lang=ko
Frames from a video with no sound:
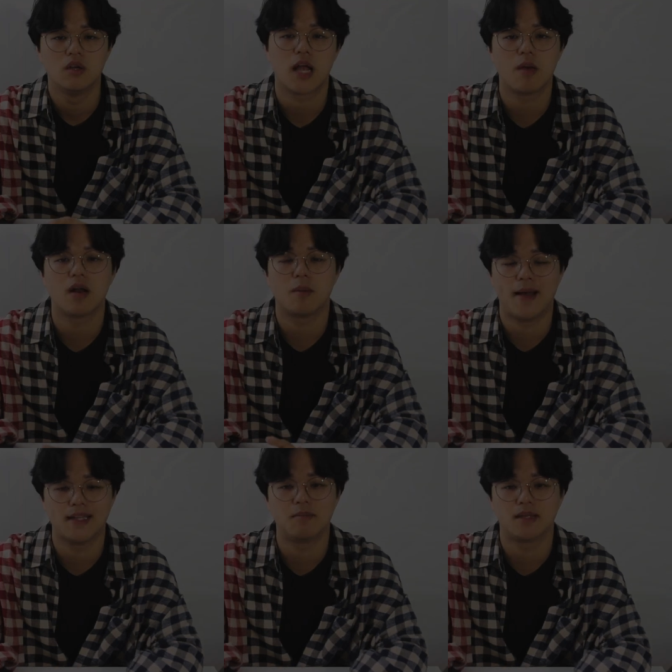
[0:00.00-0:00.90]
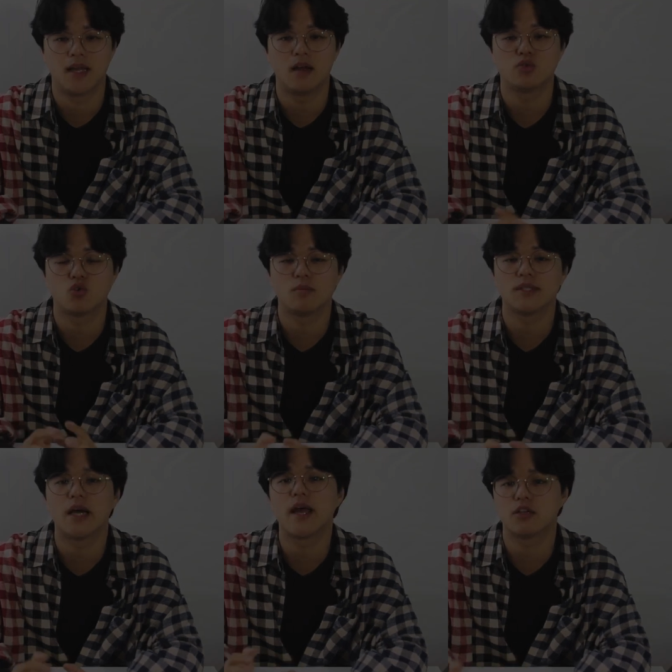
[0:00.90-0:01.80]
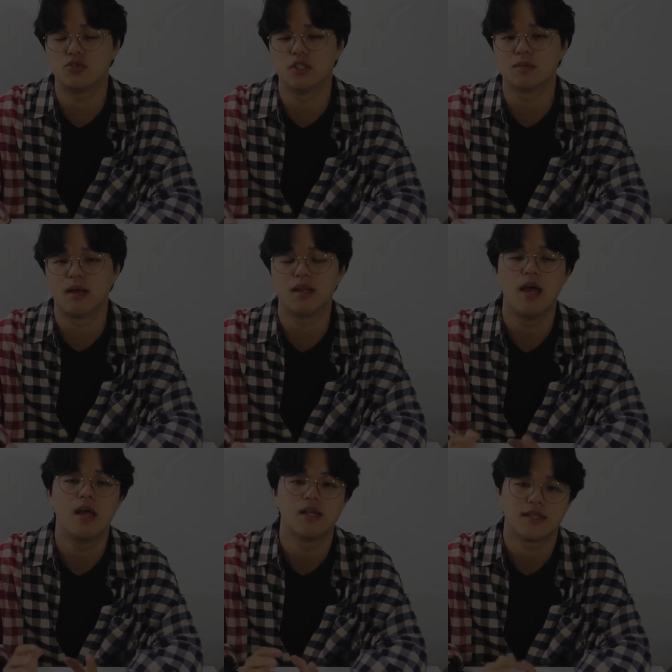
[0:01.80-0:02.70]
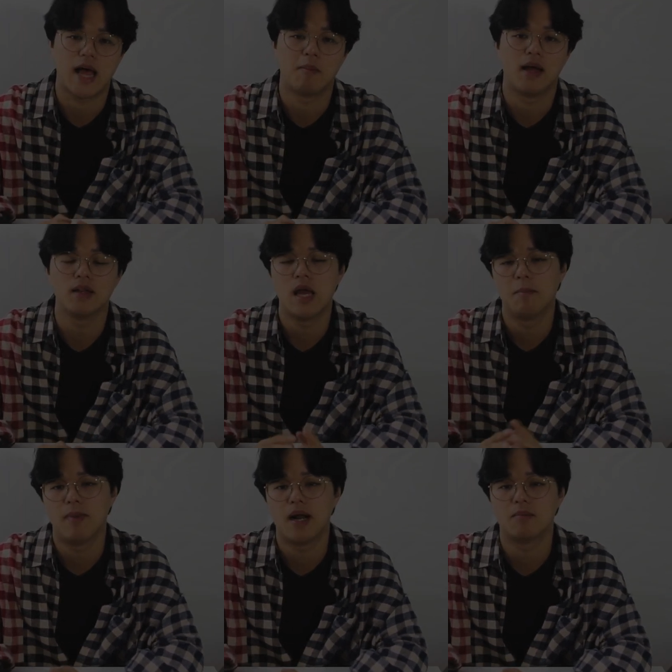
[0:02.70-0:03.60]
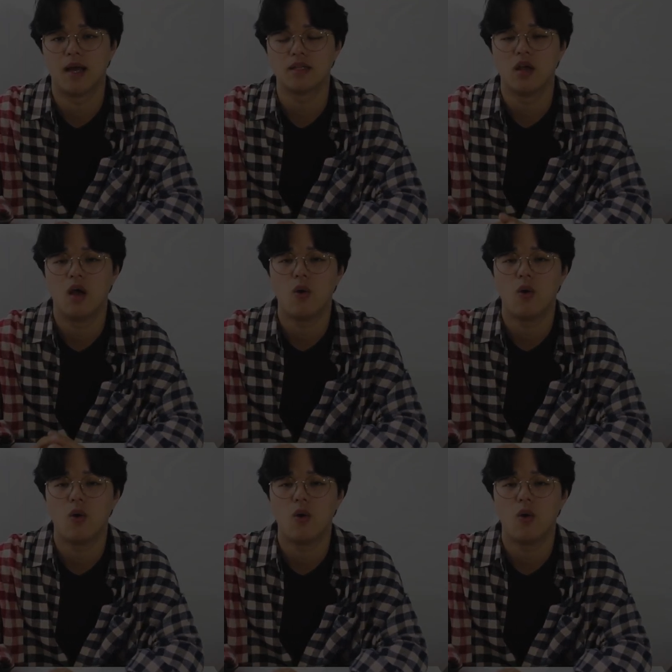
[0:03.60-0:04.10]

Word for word: 카메라 바디마다 조금 상이할 수 있지만 사만, 팔만,